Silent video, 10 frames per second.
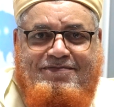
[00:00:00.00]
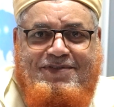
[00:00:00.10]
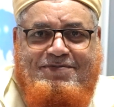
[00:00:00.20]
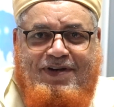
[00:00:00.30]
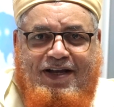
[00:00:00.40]

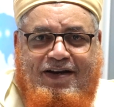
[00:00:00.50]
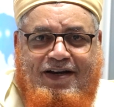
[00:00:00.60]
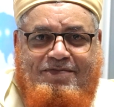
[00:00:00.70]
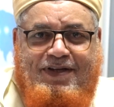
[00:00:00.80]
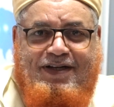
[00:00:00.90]
بسم الله
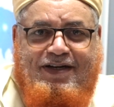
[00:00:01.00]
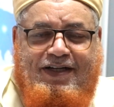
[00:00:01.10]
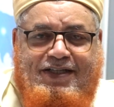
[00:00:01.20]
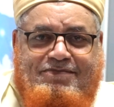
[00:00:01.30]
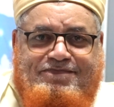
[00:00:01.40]
الرحمن
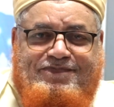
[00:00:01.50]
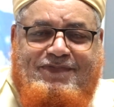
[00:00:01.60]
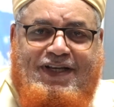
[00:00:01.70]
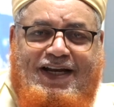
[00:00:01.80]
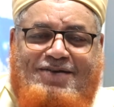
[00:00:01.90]
الرحيم
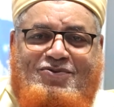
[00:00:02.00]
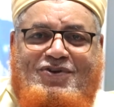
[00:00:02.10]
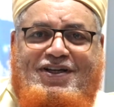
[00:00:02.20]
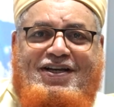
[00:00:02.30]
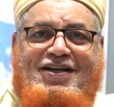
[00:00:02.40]
الحمد
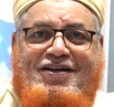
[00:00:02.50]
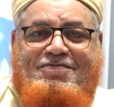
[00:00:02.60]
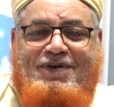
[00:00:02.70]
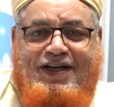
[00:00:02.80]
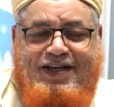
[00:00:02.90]
لله
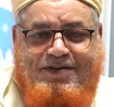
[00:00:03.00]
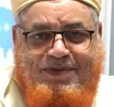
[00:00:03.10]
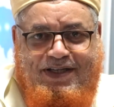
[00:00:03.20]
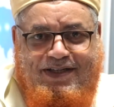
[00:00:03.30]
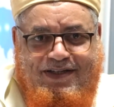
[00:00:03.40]
رب
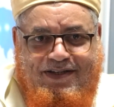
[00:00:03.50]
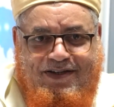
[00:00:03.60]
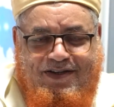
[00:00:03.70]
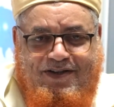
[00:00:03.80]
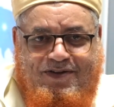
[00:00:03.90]
العالمين
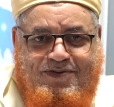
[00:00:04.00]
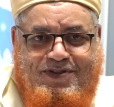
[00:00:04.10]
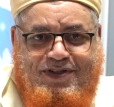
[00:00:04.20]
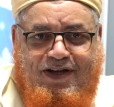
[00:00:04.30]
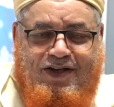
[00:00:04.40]

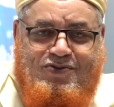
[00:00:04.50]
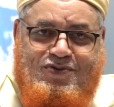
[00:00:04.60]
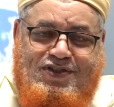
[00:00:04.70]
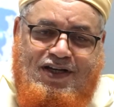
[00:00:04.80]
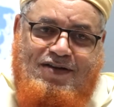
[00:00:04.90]
الصلاة
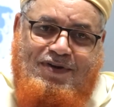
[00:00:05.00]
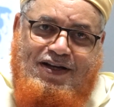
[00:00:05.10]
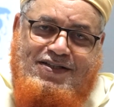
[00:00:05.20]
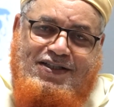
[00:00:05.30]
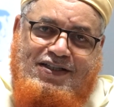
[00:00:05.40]
والسلام
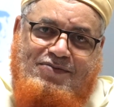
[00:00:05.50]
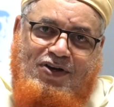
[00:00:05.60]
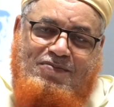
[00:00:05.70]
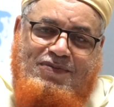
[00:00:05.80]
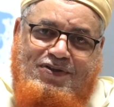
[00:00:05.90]
على سيدنا
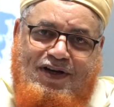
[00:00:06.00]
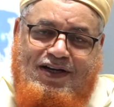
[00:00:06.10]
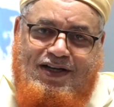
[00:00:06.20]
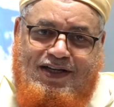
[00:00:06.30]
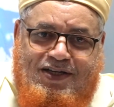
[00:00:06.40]
محمد
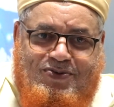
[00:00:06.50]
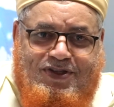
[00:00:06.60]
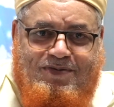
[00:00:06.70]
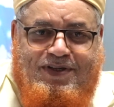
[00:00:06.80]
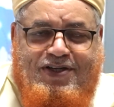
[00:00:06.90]
وعلى آله
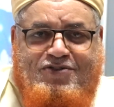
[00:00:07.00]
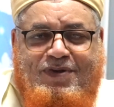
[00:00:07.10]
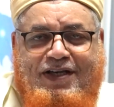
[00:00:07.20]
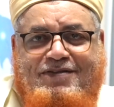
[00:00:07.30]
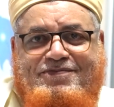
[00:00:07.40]
وصحبه
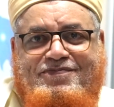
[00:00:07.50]
أجمعين